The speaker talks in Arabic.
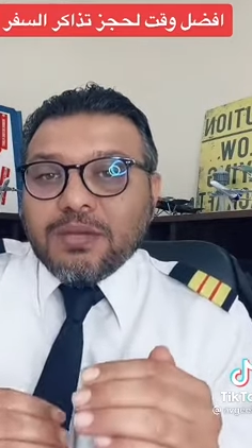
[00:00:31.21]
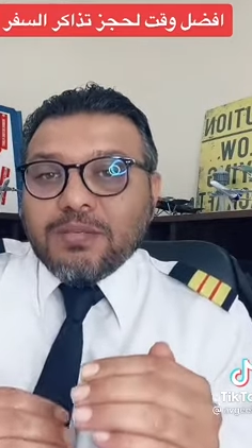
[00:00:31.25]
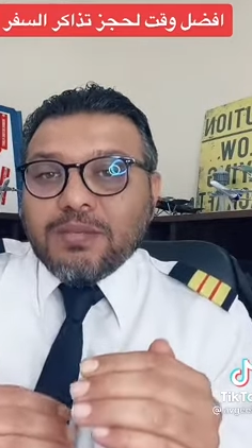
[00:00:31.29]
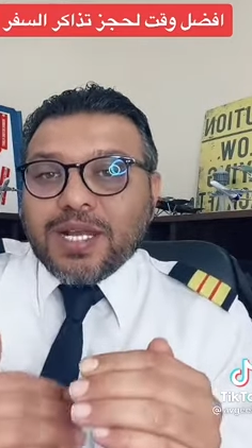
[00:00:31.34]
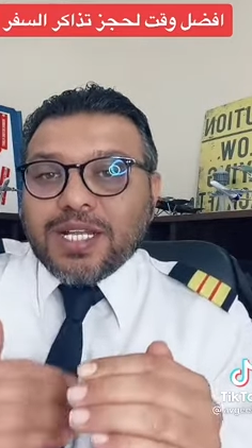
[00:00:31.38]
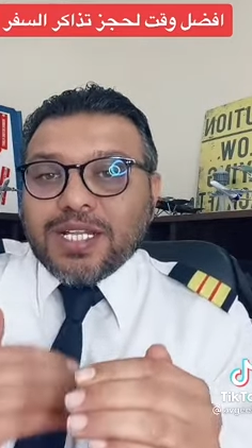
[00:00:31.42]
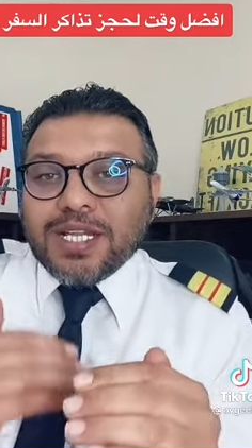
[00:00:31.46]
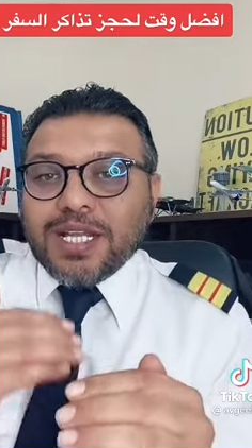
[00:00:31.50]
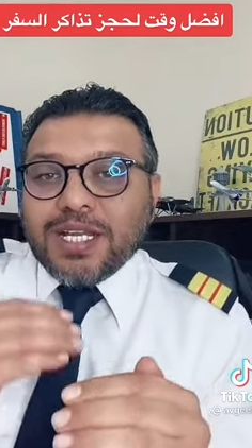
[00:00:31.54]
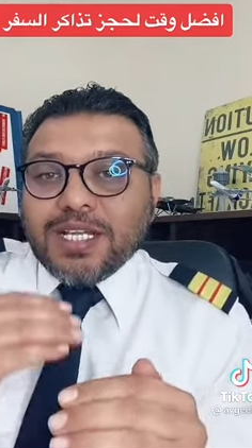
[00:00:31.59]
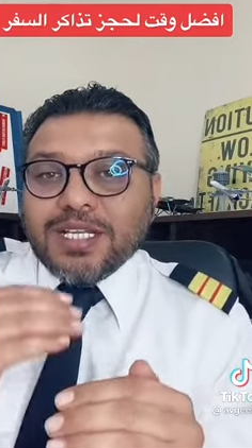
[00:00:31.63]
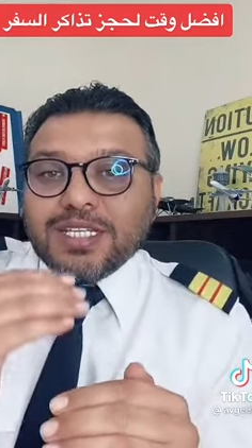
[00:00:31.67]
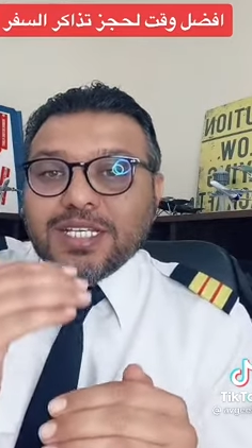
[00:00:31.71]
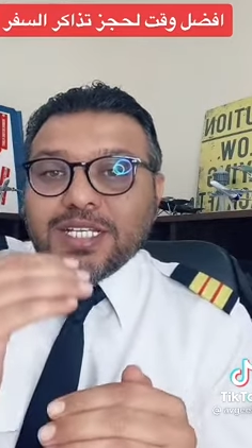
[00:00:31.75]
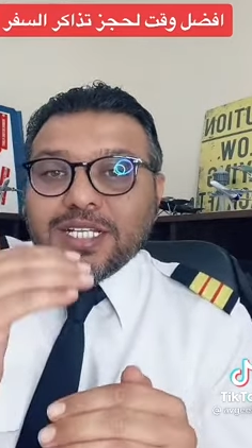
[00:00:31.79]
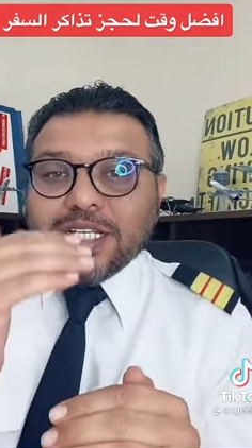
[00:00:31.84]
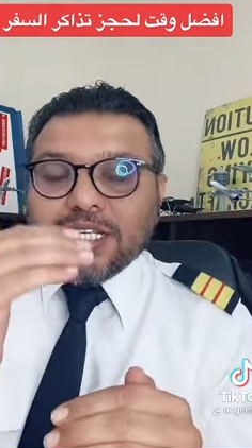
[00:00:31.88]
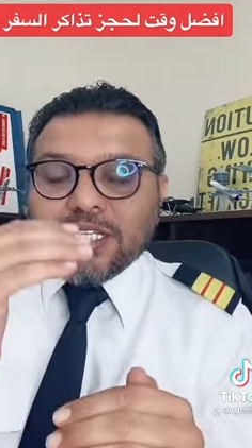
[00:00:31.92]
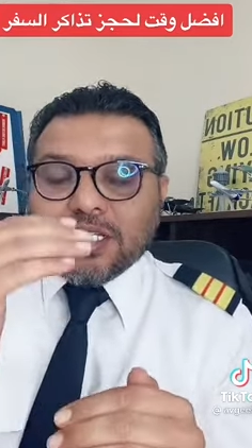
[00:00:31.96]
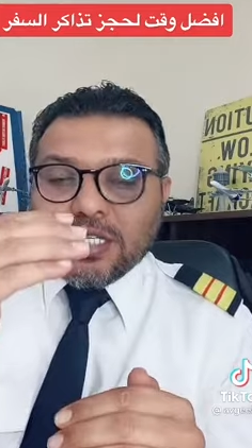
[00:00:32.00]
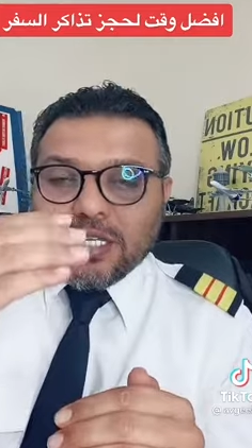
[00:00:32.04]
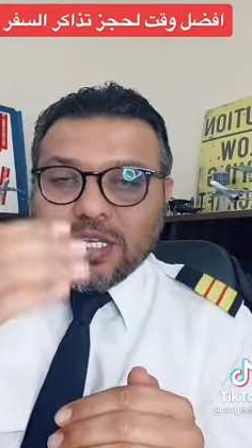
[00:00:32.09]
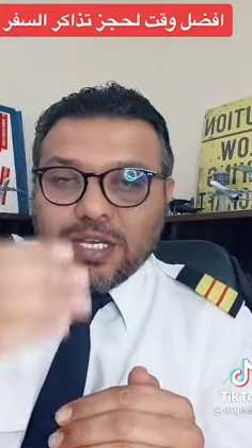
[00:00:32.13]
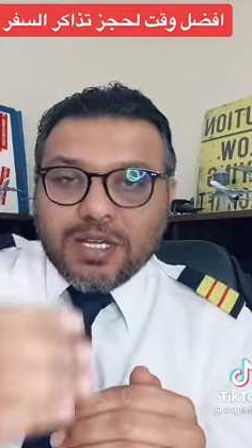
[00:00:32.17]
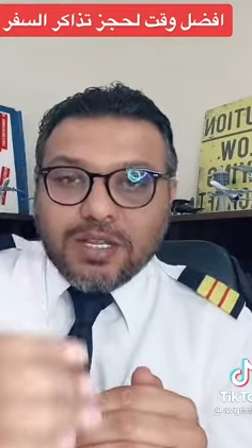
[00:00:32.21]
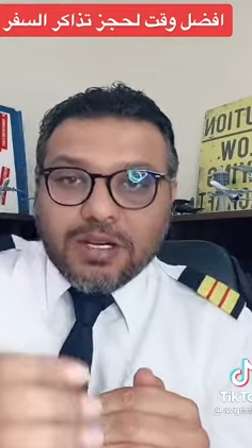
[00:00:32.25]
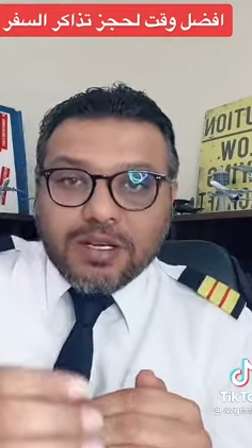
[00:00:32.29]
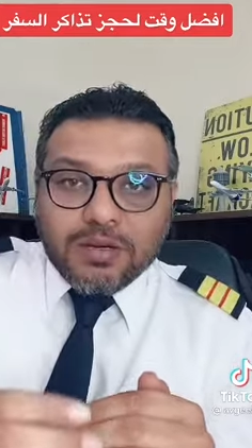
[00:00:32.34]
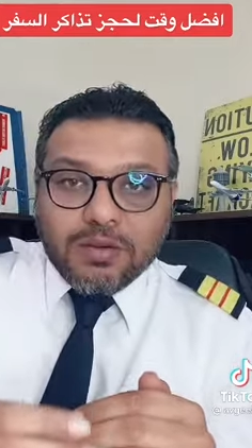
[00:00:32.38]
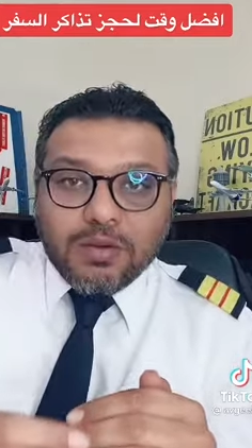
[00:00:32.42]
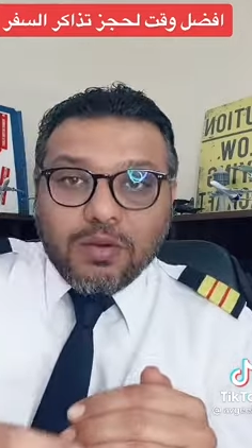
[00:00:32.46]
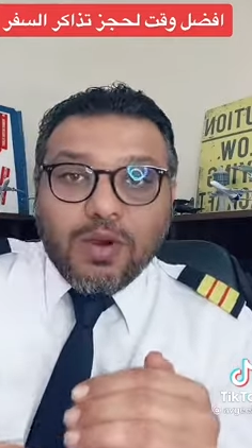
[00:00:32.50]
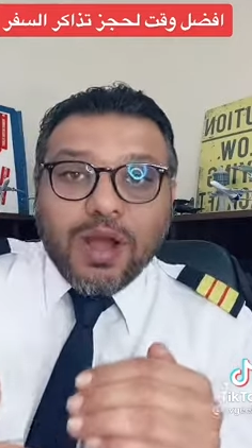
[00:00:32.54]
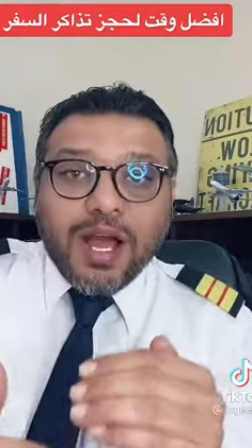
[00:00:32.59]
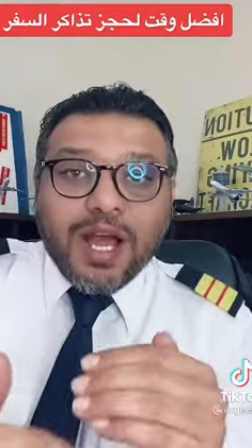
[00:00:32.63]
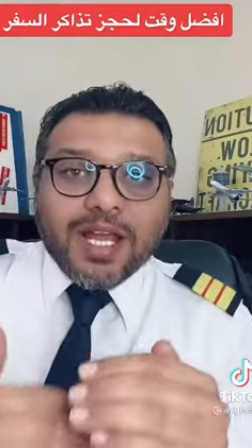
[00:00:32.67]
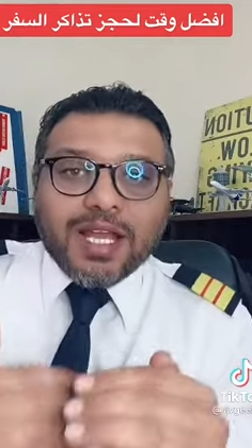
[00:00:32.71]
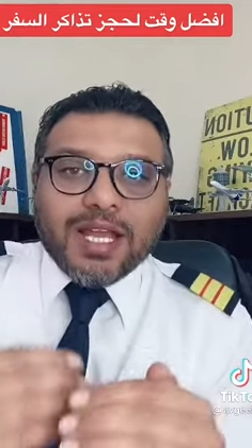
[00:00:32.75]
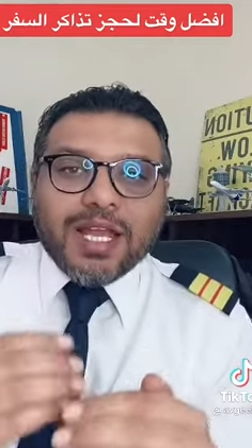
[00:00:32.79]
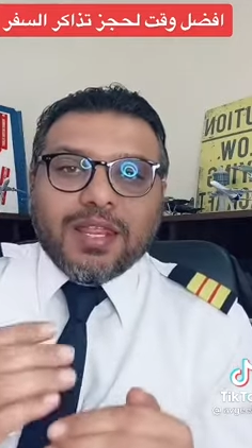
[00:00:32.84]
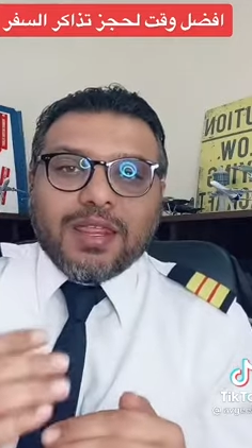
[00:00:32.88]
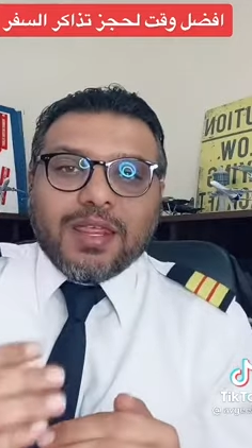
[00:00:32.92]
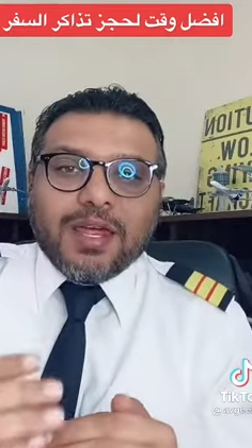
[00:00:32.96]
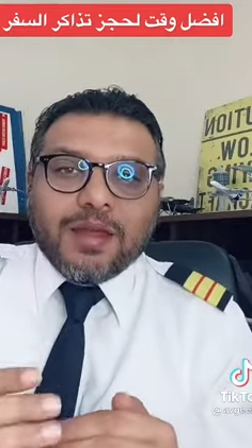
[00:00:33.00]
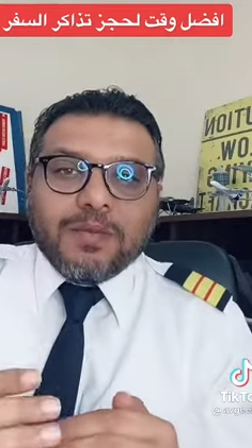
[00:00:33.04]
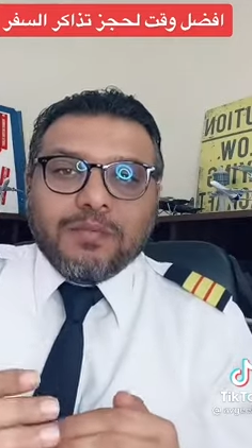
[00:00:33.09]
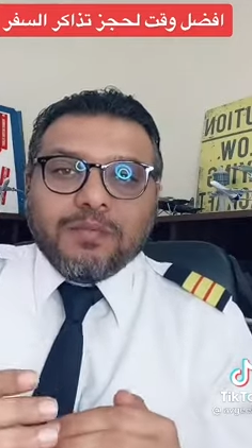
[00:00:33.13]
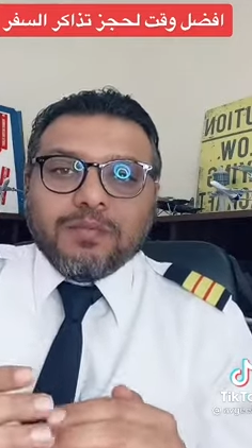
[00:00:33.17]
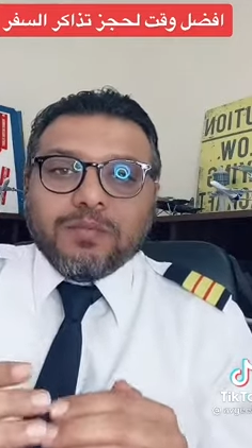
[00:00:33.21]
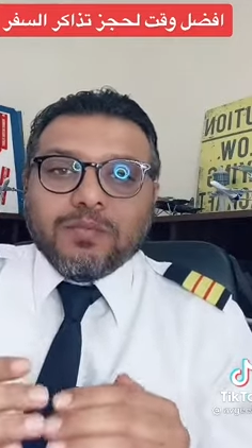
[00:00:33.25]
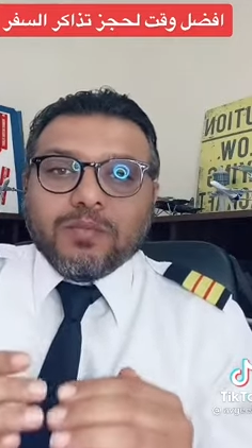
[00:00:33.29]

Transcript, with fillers: بعدين يزيد السعر وهكذا